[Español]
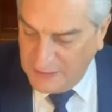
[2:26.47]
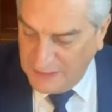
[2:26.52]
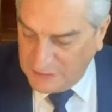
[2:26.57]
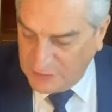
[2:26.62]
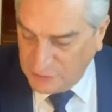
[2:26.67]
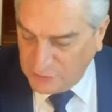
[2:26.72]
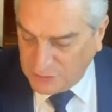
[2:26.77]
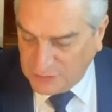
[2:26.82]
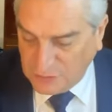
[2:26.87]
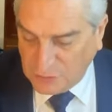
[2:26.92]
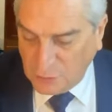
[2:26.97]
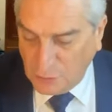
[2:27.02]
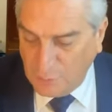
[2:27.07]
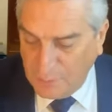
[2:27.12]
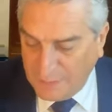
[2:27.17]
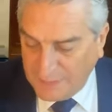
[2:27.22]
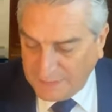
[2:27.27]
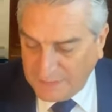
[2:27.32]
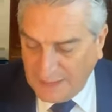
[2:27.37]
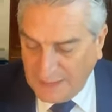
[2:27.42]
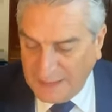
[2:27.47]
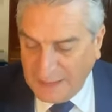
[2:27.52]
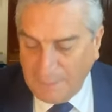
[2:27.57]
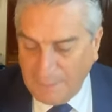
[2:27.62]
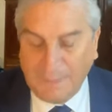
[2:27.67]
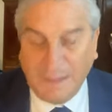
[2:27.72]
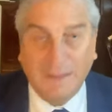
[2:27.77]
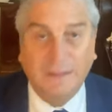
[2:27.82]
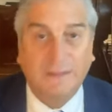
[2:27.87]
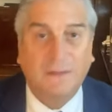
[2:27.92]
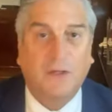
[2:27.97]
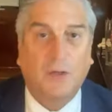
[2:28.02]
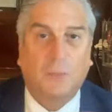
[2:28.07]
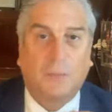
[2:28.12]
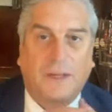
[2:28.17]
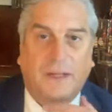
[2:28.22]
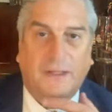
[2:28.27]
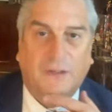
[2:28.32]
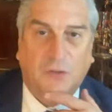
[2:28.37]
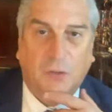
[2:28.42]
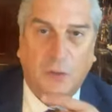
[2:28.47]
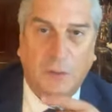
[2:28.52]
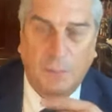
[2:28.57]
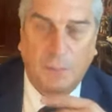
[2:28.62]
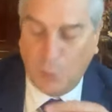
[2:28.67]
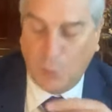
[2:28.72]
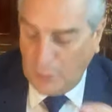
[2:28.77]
y hechos que son verdaderamente objeto de